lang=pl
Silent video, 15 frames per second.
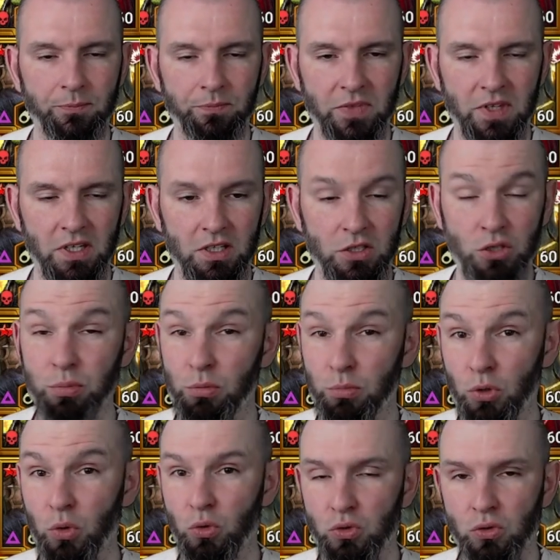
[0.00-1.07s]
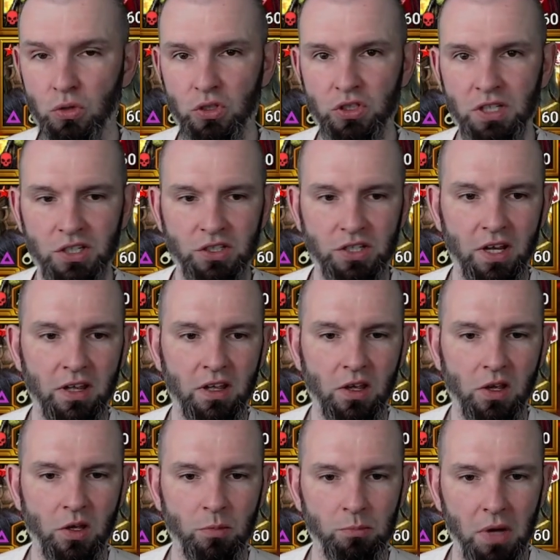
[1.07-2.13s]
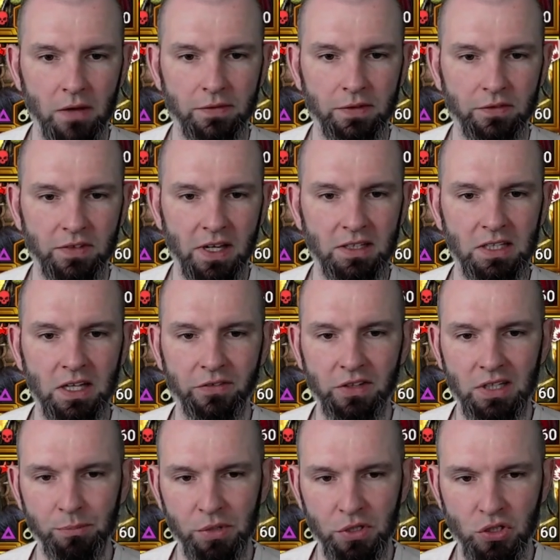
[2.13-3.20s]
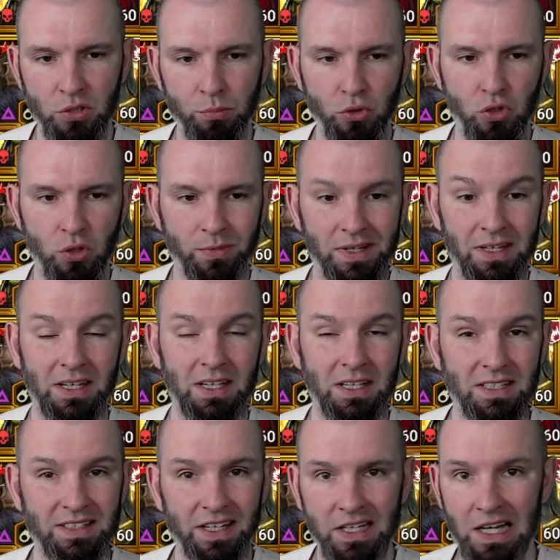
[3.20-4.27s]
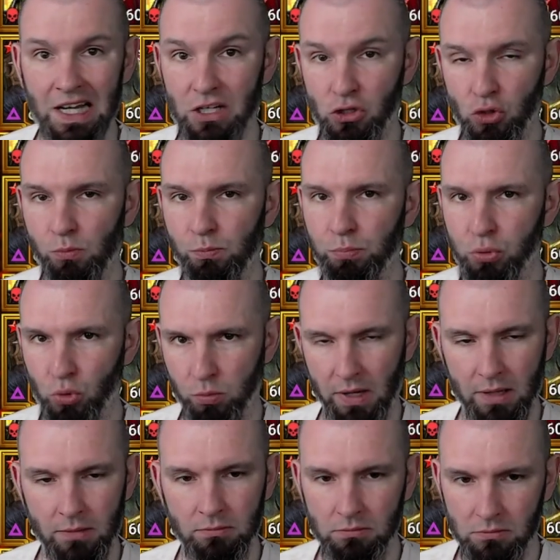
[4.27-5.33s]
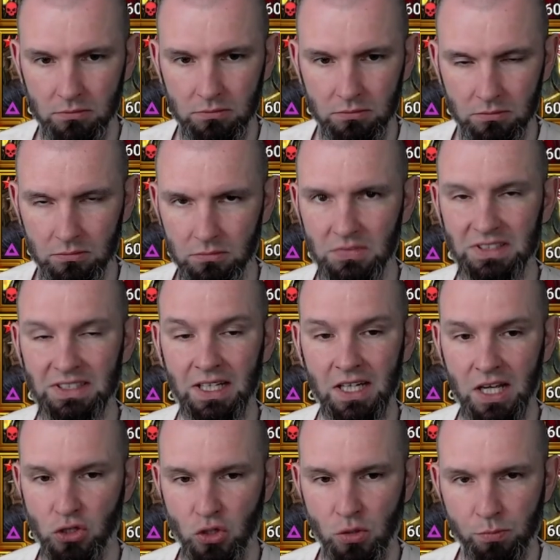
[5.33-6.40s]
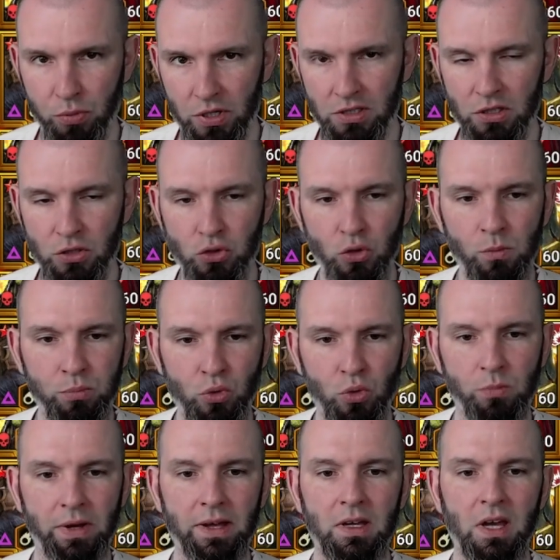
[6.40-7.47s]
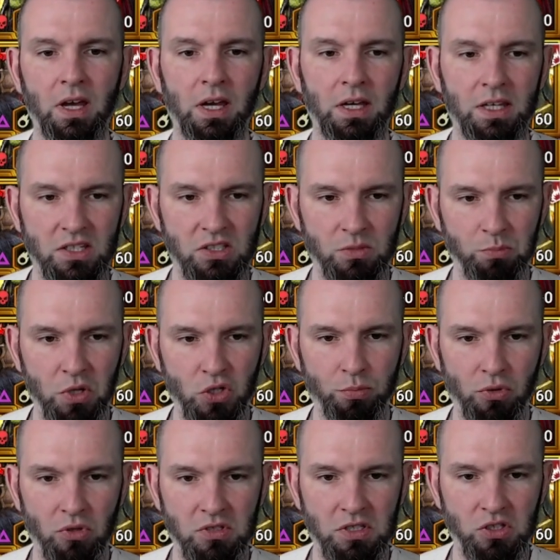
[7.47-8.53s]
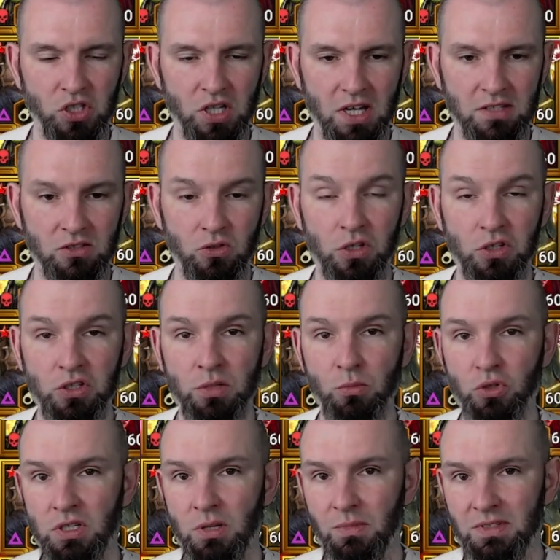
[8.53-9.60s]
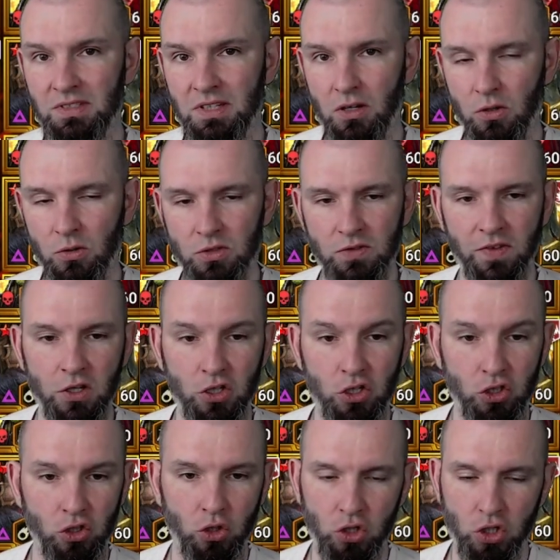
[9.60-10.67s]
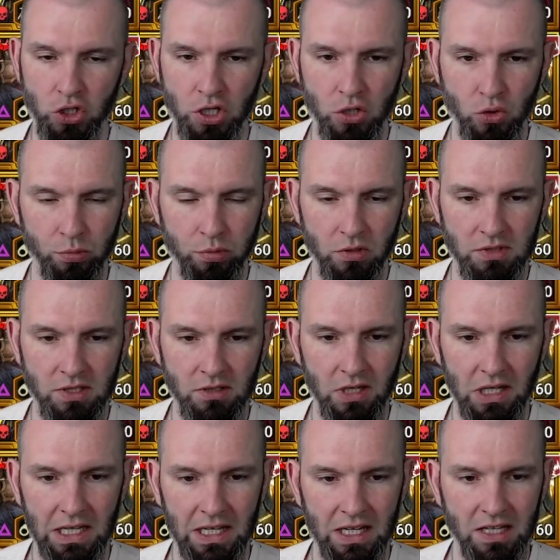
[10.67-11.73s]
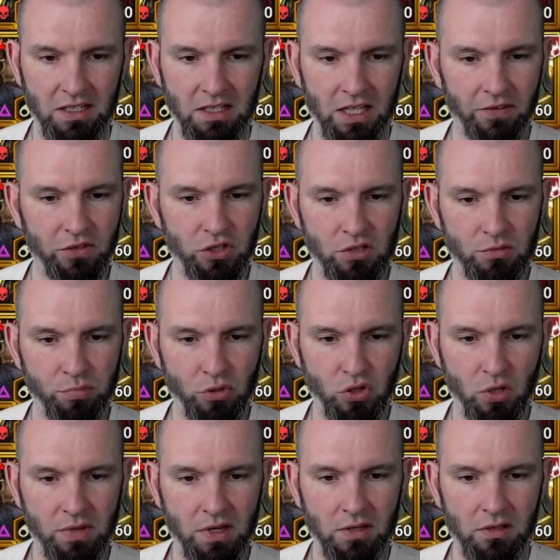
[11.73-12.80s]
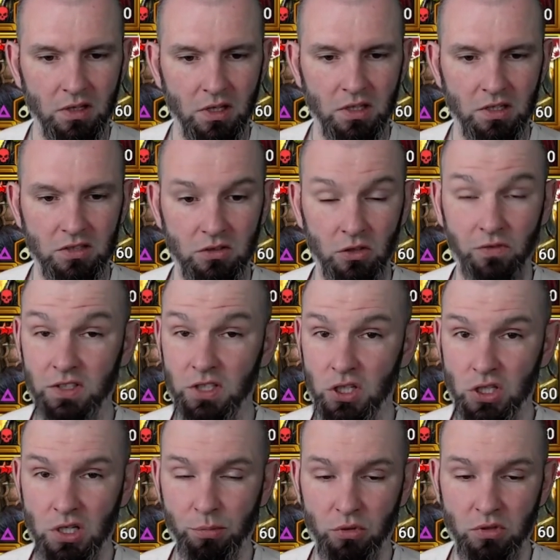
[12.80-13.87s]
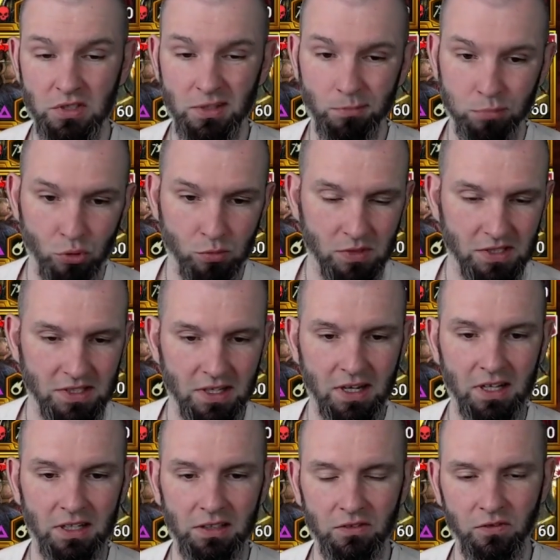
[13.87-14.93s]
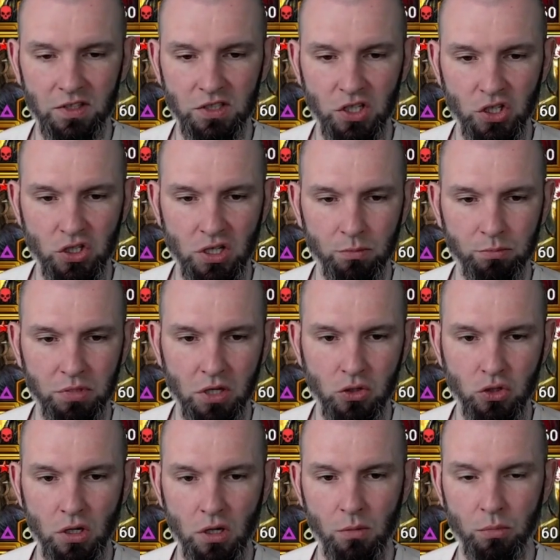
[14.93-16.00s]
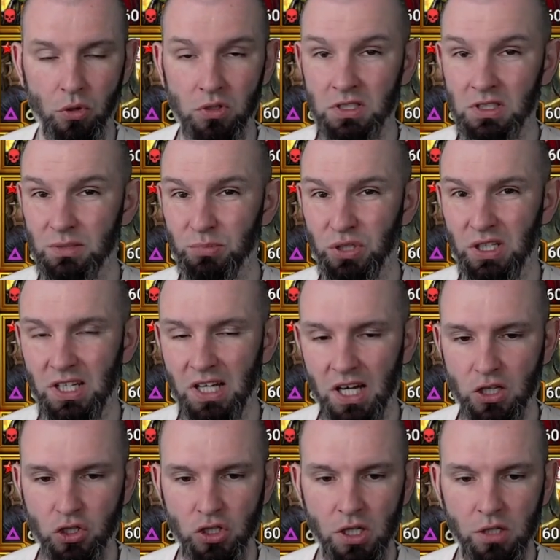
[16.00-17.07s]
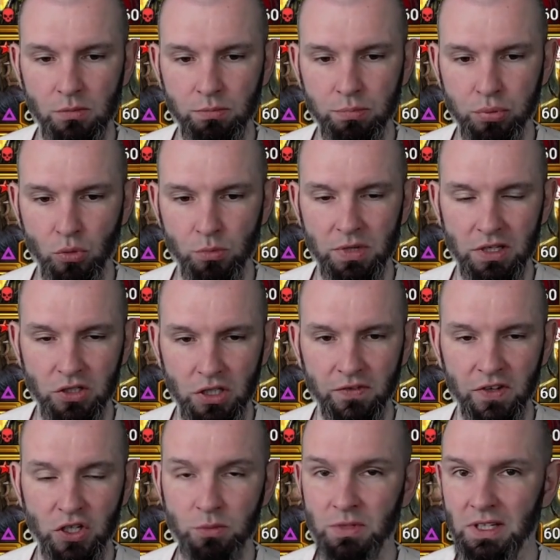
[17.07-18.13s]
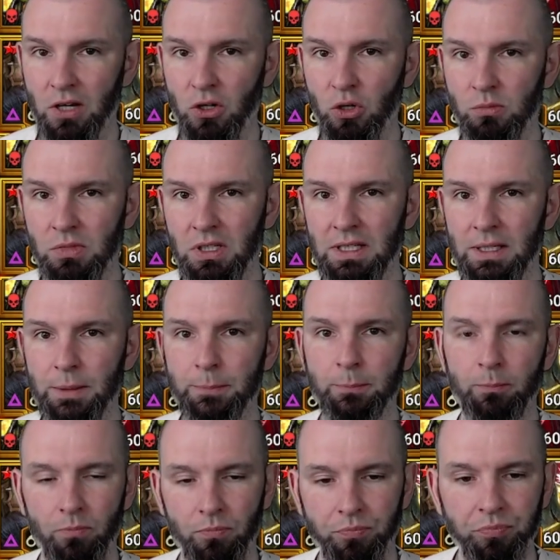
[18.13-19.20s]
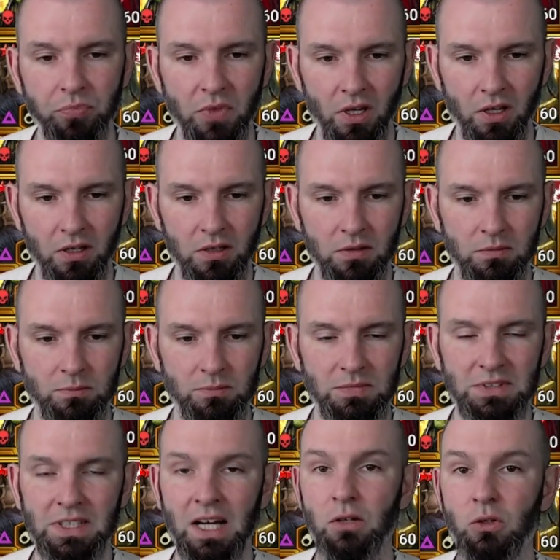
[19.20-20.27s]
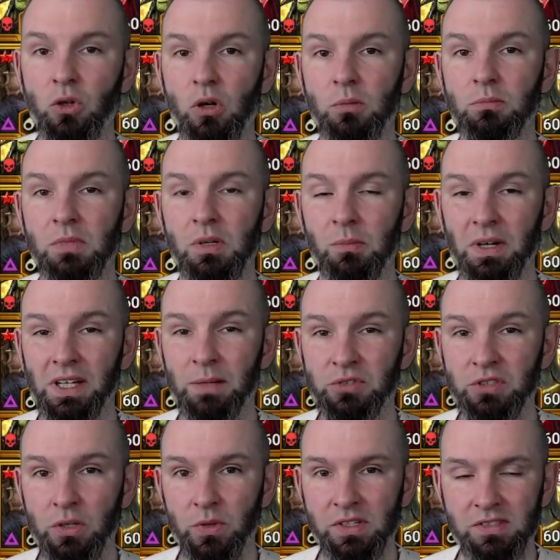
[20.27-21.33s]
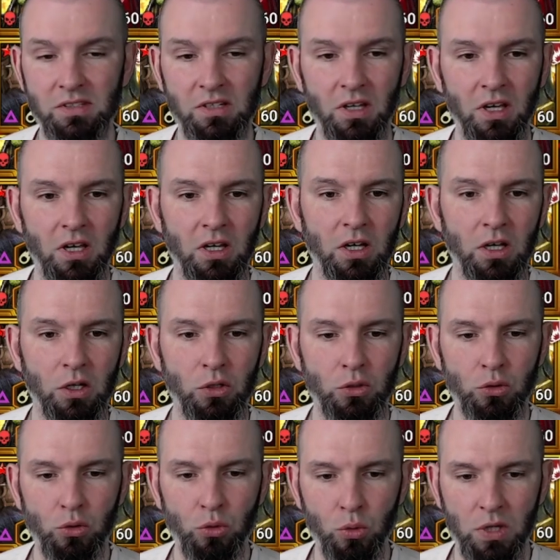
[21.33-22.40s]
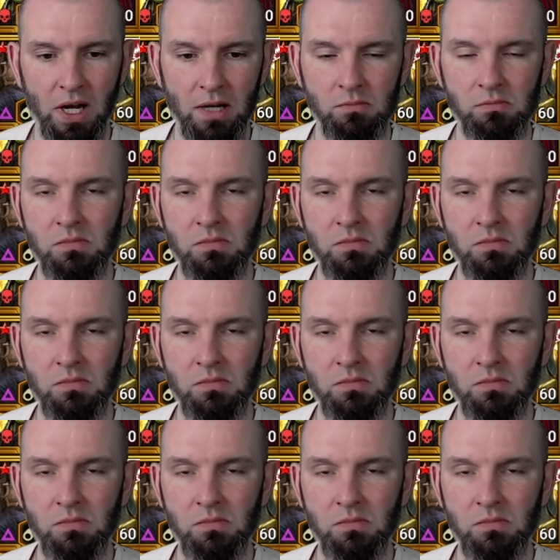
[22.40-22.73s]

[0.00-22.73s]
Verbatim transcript: e, czy próbuje usunąć nasze buffy. Wtedy nawet na pierwszym poziomie za każdą próbę, za każdą pojedynczą próbę jest 5% szans, co jeszcze można masterką zwiększyć do 10%. Na najwyższym poziomie jest to 20% plus masterka 25% przy każdej próbie. Czyli weźmy taką, mm, taką Madame service, która